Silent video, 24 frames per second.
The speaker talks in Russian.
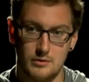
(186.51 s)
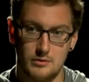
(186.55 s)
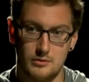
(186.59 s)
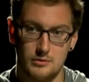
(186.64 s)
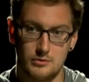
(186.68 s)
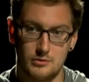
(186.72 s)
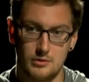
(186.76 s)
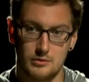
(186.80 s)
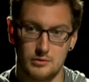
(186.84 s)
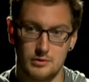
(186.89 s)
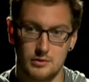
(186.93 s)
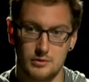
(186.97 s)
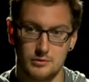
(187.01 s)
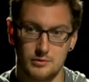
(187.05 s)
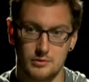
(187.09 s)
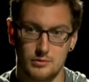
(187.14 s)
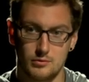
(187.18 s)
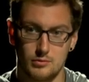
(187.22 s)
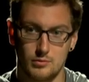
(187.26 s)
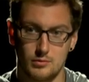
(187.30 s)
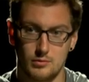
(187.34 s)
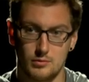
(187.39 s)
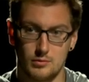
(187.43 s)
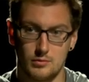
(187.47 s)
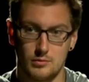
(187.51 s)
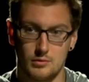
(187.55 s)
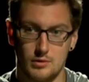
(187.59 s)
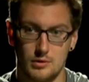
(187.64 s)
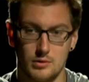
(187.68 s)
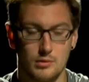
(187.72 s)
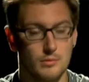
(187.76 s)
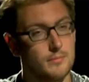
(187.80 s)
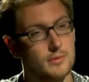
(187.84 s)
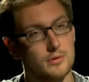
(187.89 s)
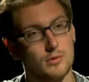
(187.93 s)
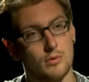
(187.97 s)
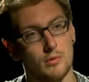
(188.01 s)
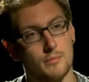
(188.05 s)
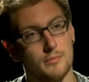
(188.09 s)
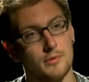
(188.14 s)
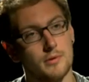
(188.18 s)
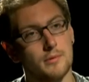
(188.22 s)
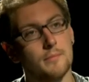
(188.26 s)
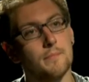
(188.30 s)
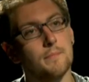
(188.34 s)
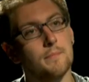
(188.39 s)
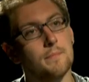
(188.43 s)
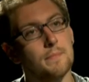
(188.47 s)
Сейчас я расскажу о нем
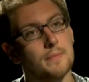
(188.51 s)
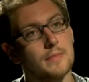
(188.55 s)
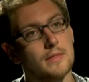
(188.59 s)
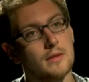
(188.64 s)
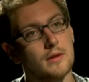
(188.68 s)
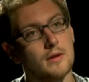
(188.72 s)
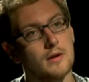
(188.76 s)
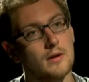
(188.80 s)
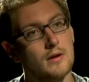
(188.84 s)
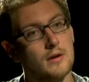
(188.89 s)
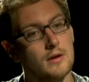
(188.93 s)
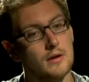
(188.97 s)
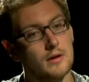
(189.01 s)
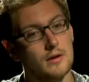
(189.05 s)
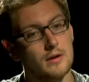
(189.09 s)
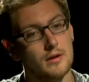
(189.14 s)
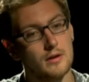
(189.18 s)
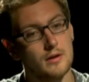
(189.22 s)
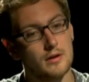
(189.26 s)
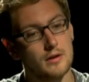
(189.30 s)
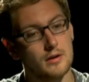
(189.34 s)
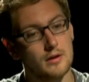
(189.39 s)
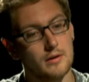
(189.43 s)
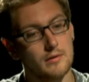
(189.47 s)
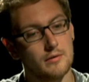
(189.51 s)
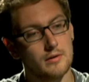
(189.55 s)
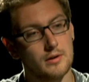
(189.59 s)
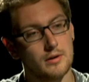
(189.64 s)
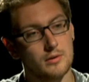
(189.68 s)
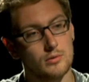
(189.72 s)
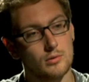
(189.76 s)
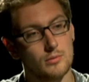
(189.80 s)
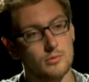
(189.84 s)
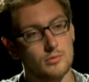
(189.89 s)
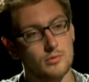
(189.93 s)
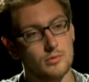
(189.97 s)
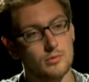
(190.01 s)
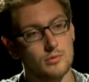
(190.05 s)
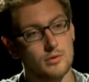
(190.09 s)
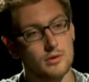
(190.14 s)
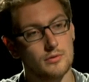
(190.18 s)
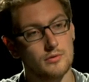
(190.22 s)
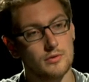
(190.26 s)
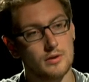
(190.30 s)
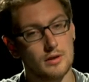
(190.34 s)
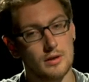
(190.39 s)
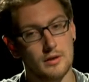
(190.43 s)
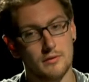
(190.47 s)
подробнее. Я говорил о том, что
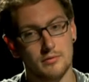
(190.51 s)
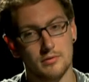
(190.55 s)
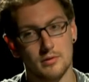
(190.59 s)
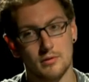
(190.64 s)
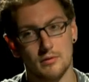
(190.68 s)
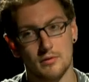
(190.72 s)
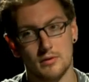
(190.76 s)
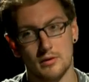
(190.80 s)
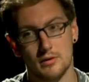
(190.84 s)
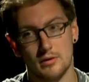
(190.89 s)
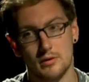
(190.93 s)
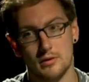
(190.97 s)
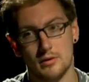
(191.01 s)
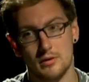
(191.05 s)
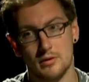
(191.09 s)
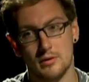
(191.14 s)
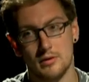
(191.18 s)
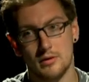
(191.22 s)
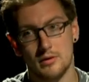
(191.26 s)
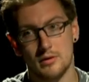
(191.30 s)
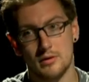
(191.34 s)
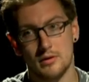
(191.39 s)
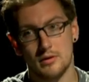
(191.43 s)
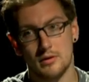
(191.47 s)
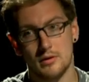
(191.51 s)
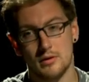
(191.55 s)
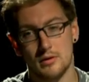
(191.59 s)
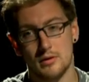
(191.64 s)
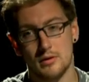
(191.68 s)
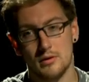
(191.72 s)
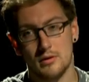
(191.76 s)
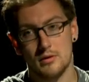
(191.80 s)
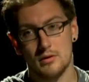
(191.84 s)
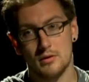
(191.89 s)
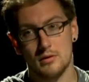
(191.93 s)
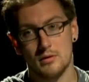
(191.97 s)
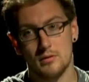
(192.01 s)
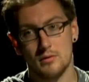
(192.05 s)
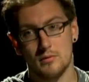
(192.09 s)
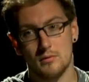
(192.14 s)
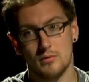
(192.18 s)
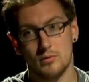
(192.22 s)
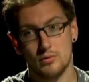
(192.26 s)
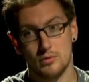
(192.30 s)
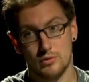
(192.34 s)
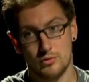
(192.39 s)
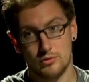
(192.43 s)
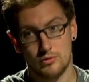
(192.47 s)
Достоевского
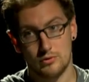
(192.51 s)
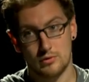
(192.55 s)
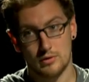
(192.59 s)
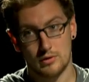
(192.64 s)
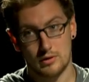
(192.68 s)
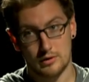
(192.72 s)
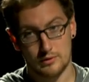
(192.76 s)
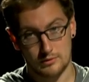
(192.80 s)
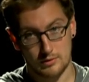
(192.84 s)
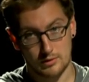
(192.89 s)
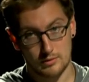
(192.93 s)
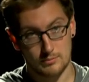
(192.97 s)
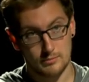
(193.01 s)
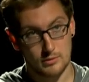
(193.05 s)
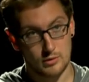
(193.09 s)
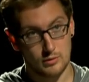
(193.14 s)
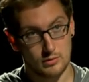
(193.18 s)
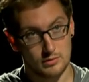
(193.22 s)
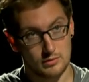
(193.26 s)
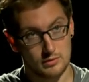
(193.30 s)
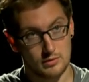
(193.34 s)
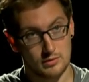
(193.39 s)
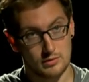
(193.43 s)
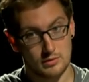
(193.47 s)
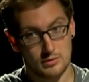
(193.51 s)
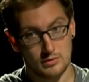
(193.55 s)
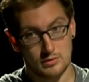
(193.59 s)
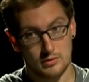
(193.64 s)
в униженных, оскорбленных.